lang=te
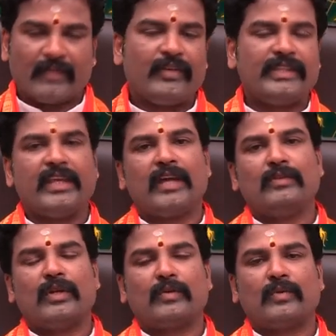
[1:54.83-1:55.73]

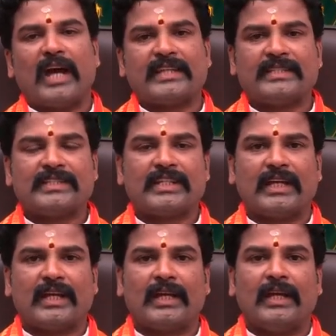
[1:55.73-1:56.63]
విద్యార్థులకు ఆశించిన
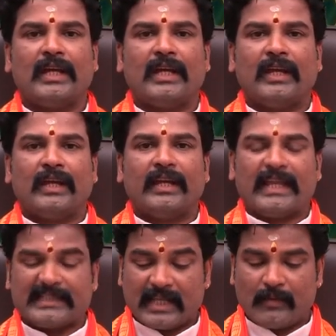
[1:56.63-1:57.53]

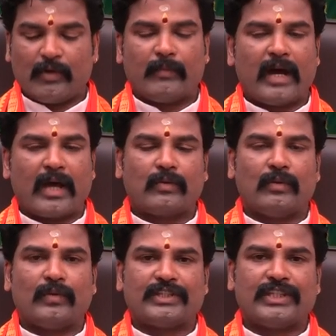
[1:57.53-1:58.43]
ఎగ్జామ్లో
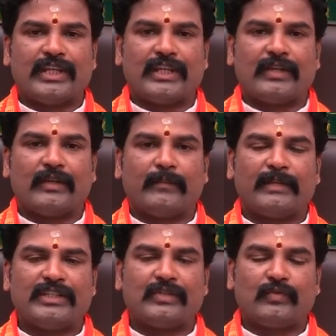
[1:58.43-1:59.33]
మార్కులు వచ్చి
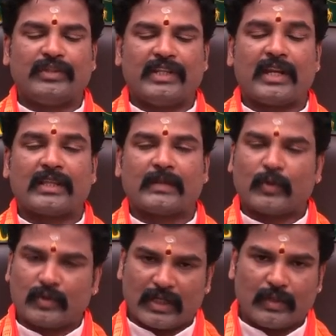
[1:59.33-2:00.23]
మంచి ఉత్తీర్ణత
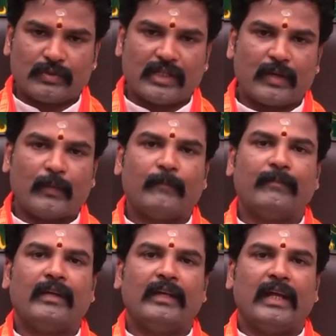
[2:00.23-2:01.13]
పొందగలుగుతారు
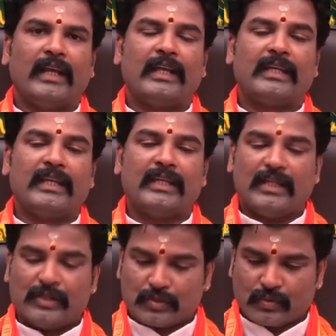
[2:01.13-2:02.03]
అలాగే
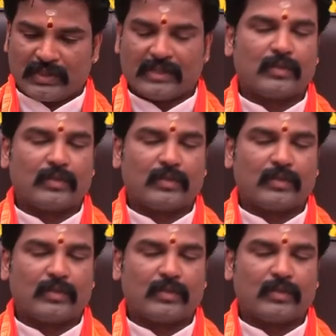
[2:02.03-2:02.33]
సొంత